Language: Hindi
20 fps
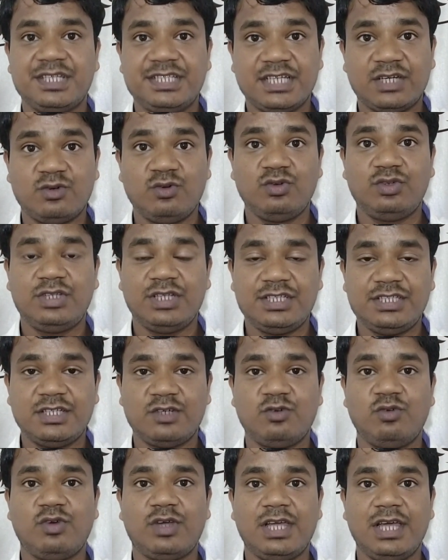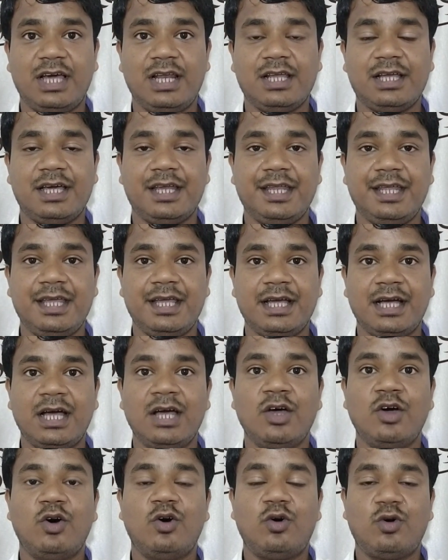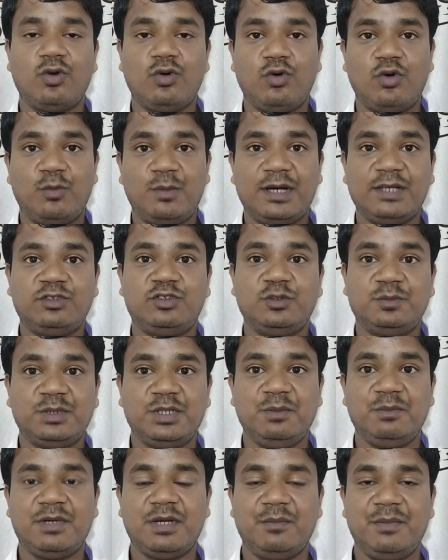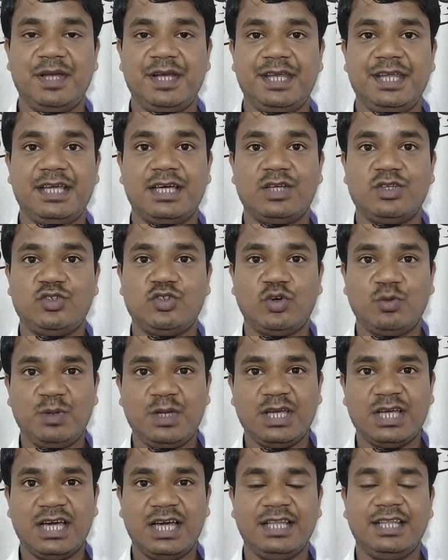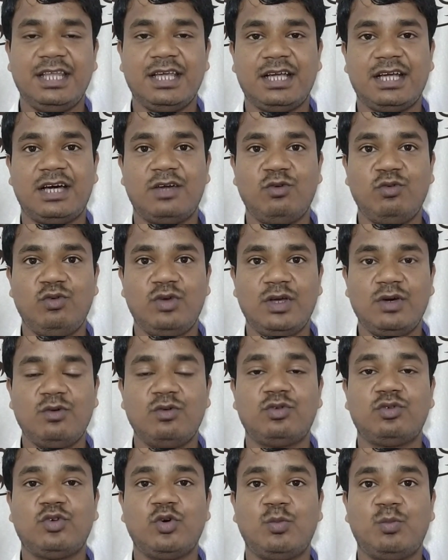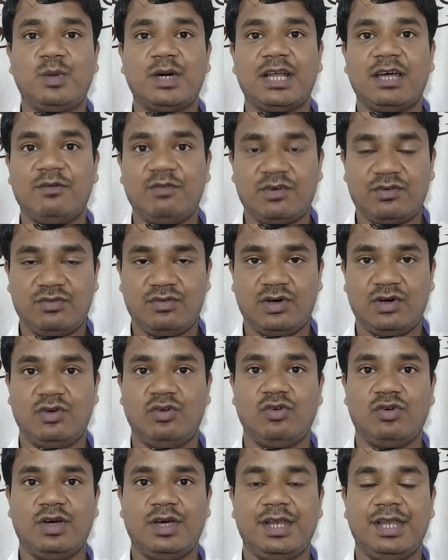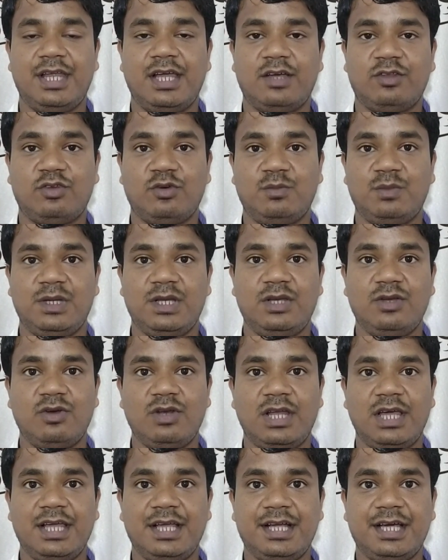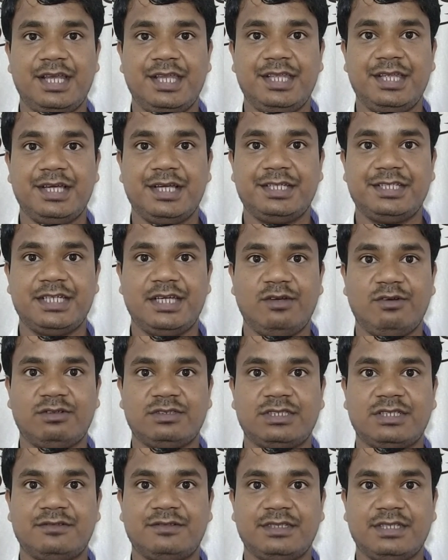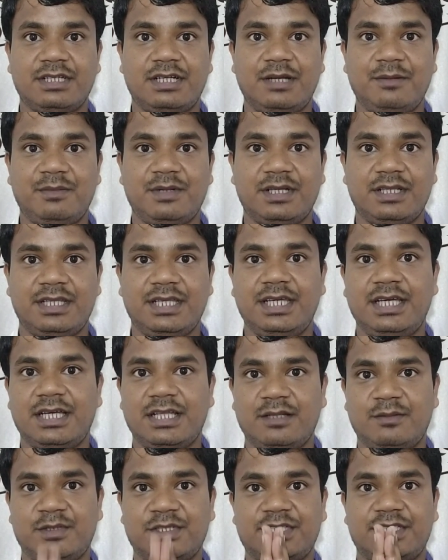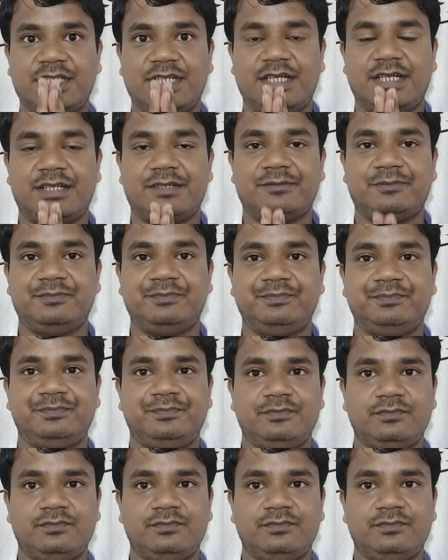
ज़रूर से ज़रूर ख्याल करिएगा और ओमान सुप्रीम कमेटी का जो भी कायदे कानून है उसको बराबर फॉलो करिएगा तो वीडियो लाइक कर दीजिएगा चैनल को सब्सक्राइब कर दीजिएगा नमस्कार